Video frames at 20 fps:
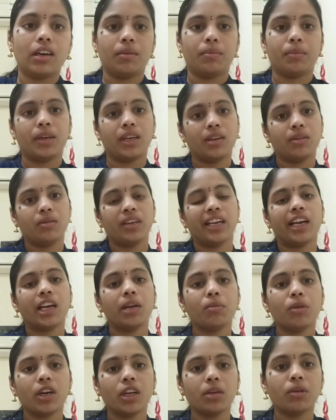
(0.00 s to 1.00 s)
మనం ఎర్లీ
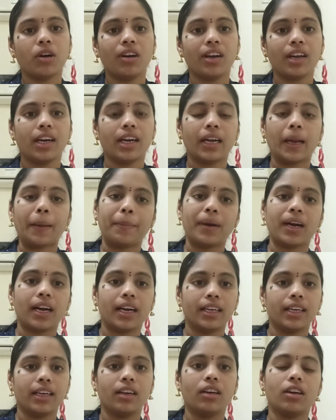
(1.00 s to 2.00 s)
మార్నింగ్ మామూలుగా
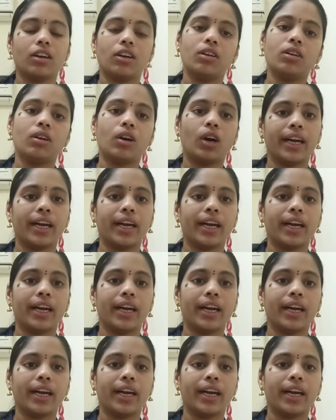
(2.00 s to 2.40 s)
నిమ్మకాయ నీళ్ళల్లో